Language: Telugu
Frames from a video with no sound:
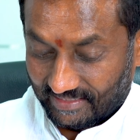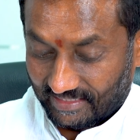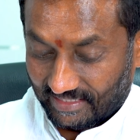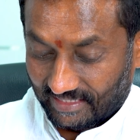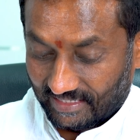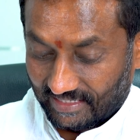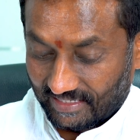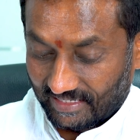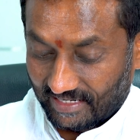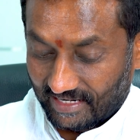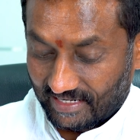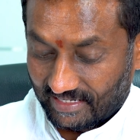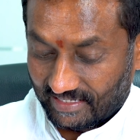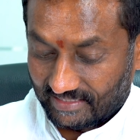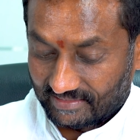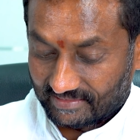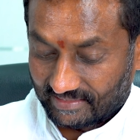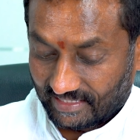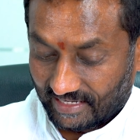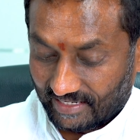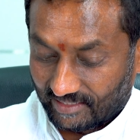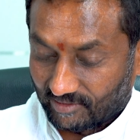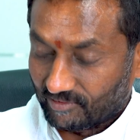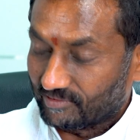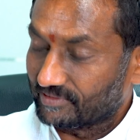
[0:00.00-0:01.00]
ఇలా నేను ఈ
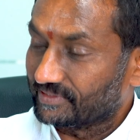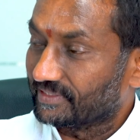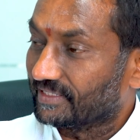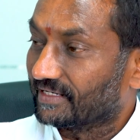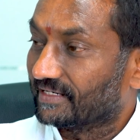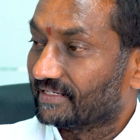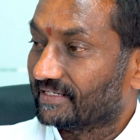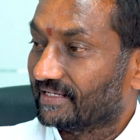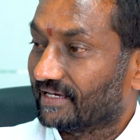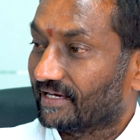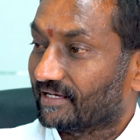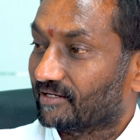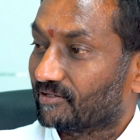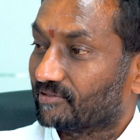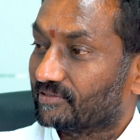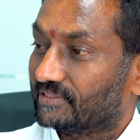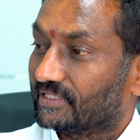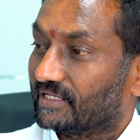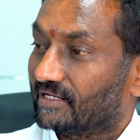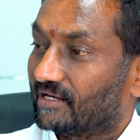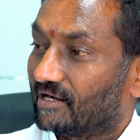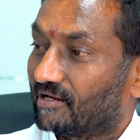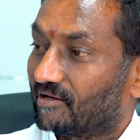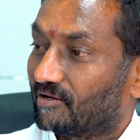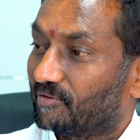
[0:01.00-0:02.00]
స్థాయికి వచ్చిన అంటే ఆ రోజు
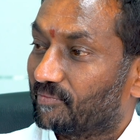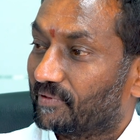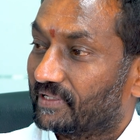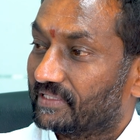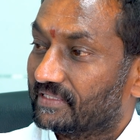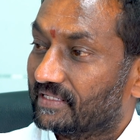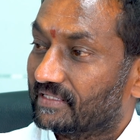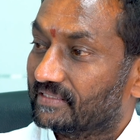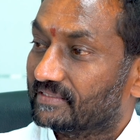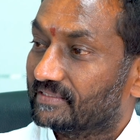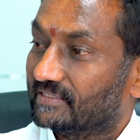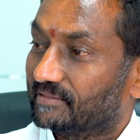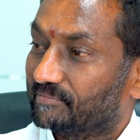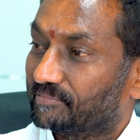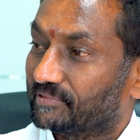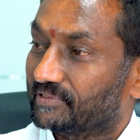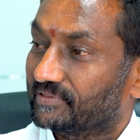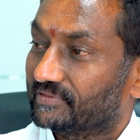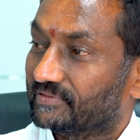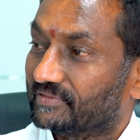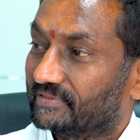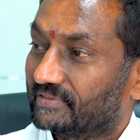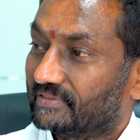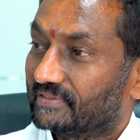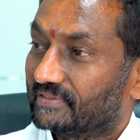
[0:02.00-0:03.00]
ఈనాడులో పనిచేసినప్పుడు